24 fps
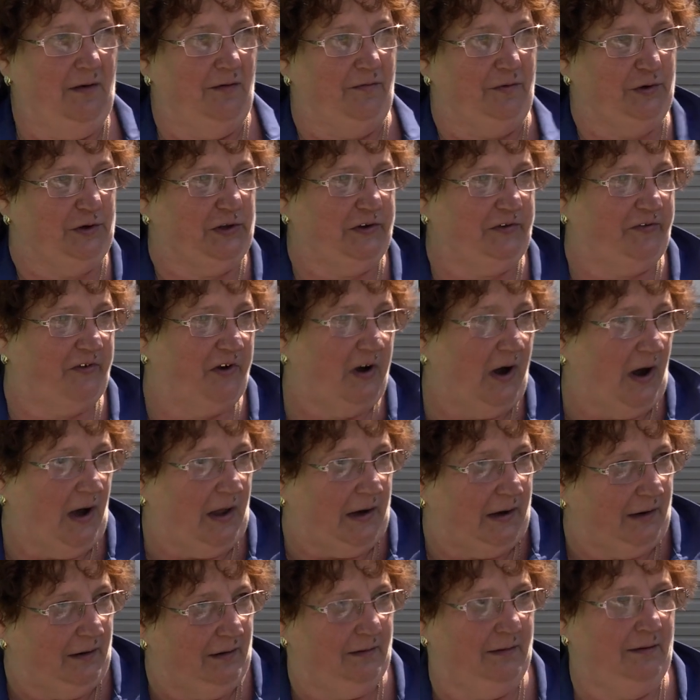в этой
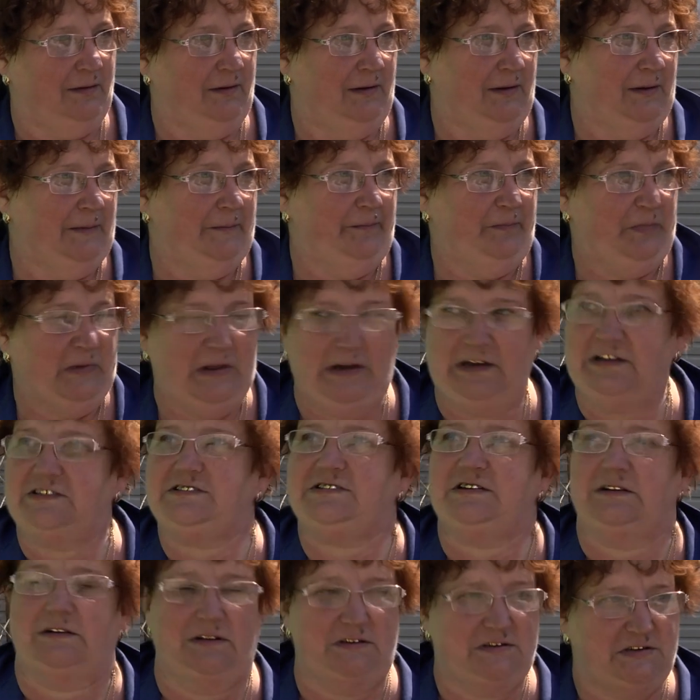гаре.
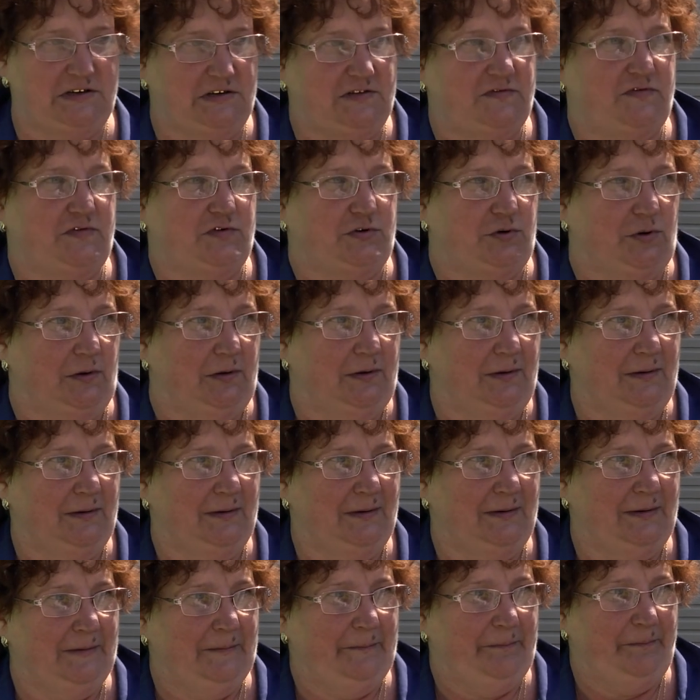Летело здесь все.
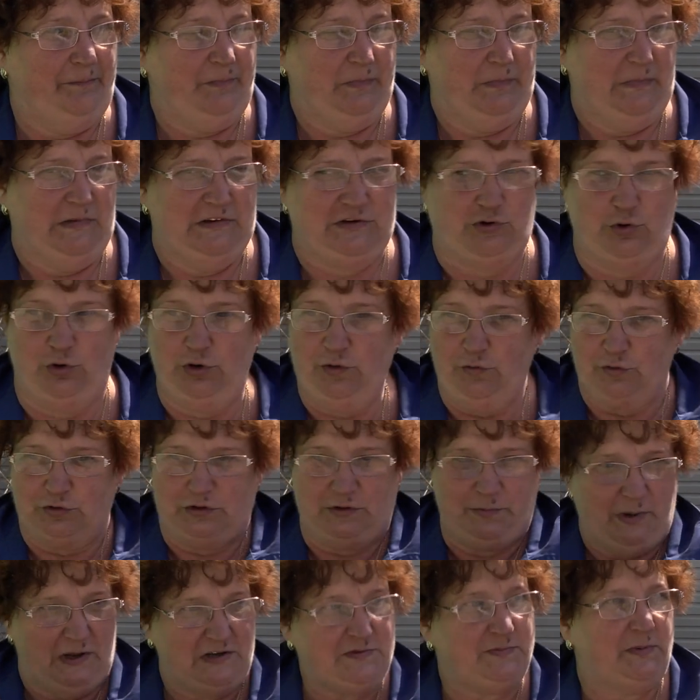Сегодня вот
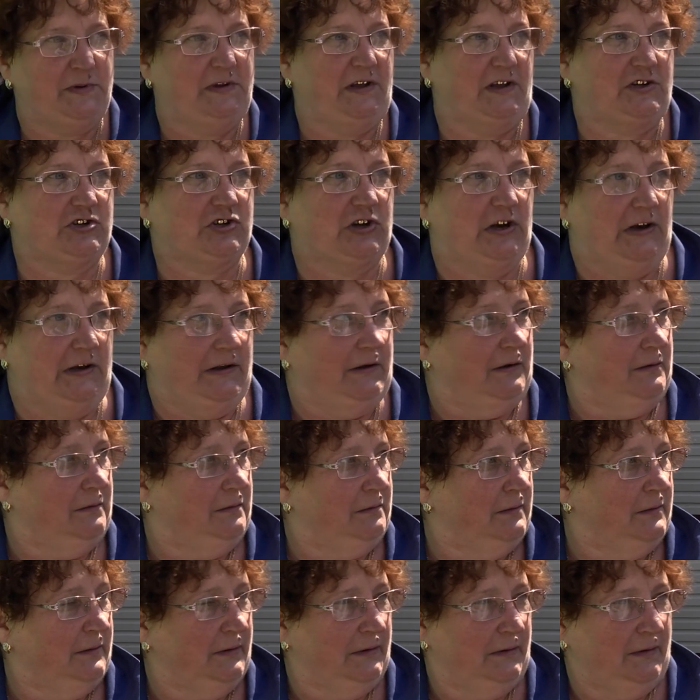опять подожгли.
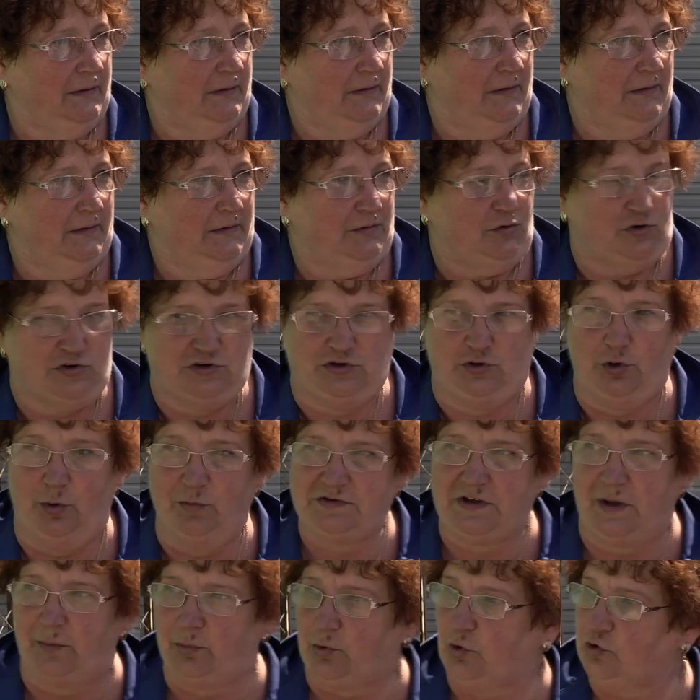То есть дом
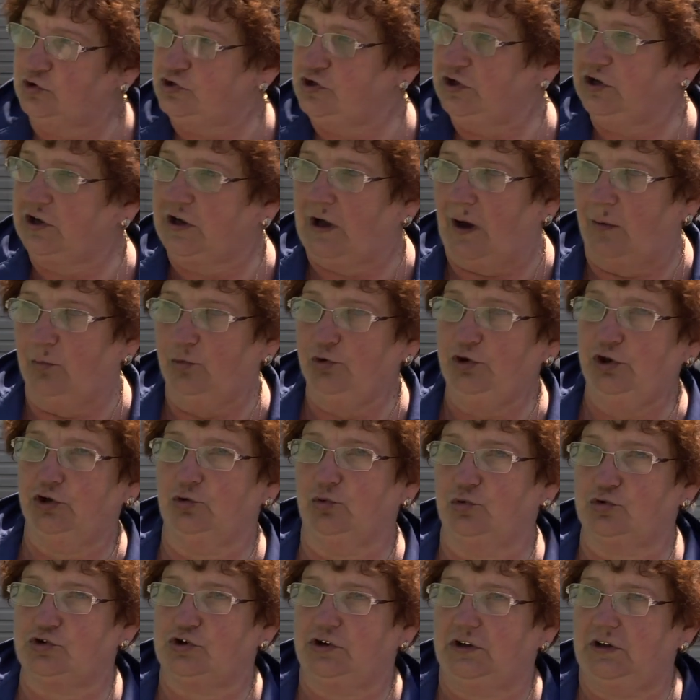заброшен, никому не
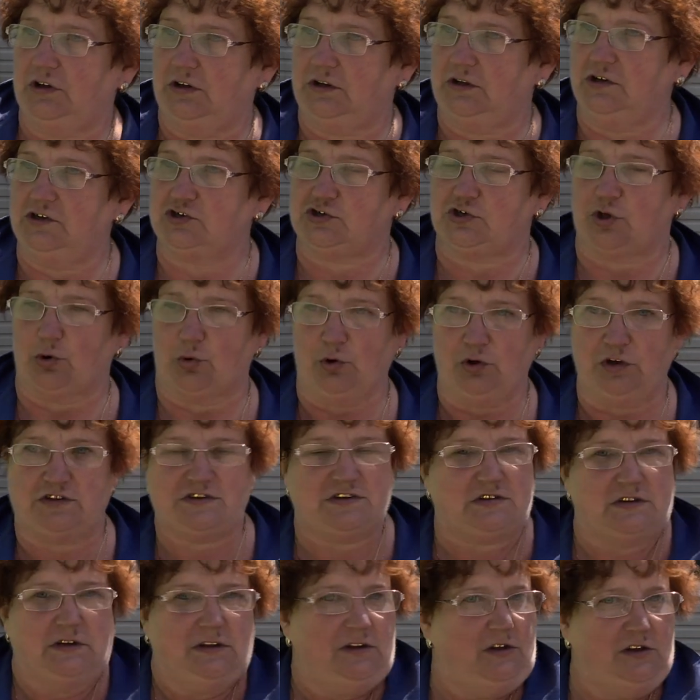нужный, не
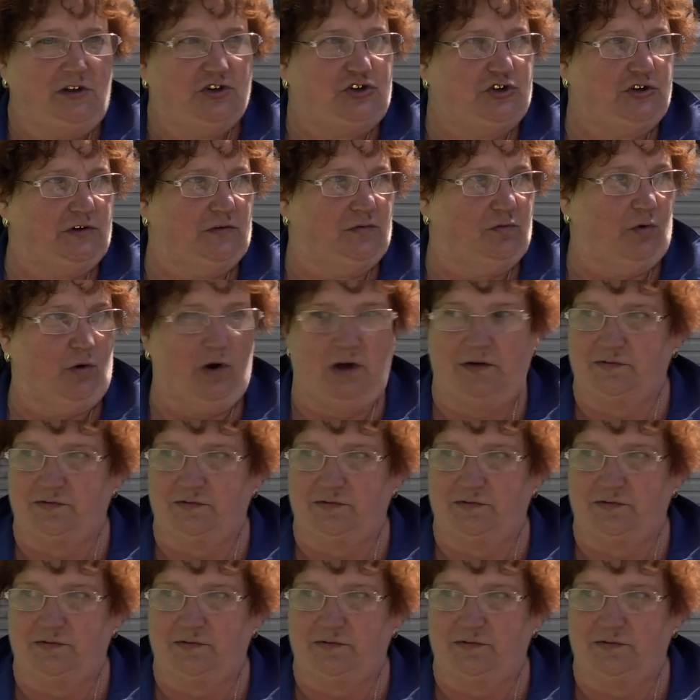строится ничего,